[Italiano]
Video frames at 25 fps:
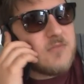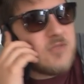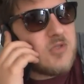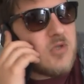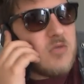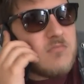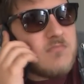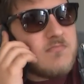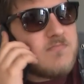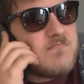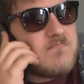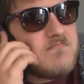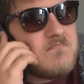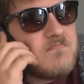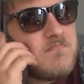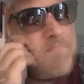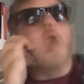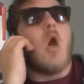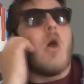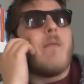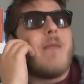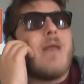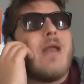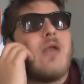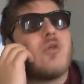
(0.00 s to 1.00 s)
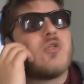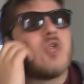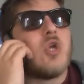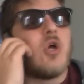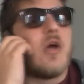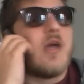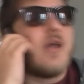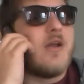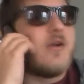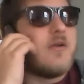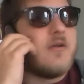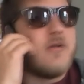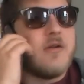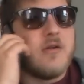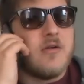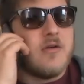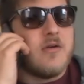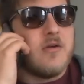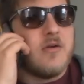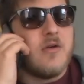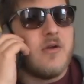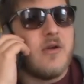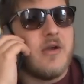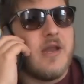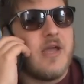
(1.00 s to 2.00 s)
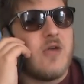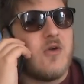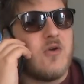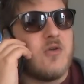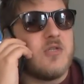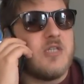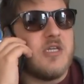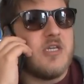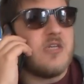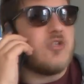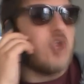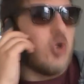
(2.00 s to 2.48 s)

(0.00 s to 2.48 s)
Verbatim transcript: So, No, ma lo so che non, non, non, è così,